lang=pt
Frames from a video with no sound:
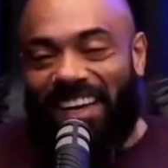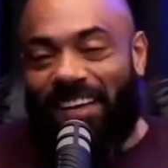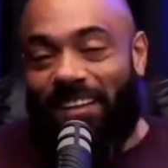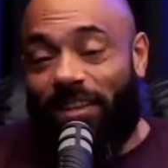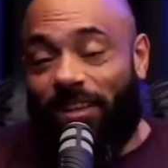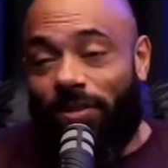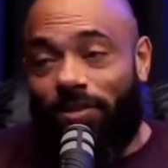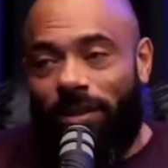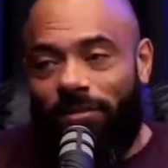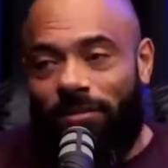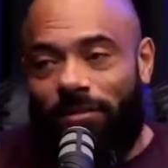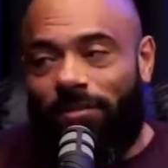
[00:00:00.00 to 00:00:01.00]
então. Minha
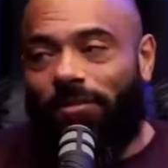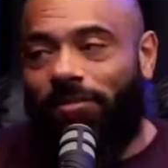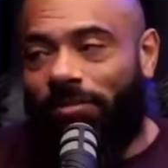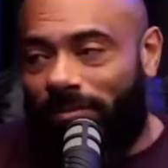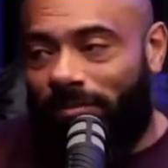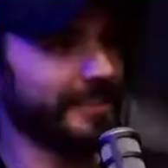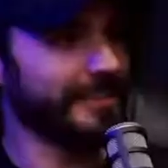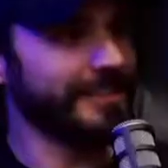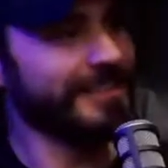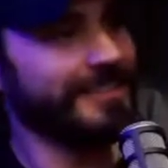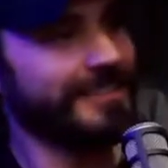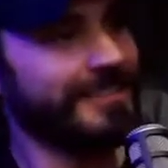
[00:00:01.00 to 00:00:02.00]
namorada que o diga,
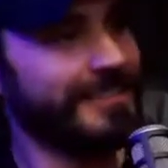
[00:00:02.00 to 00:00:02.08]
né? É, na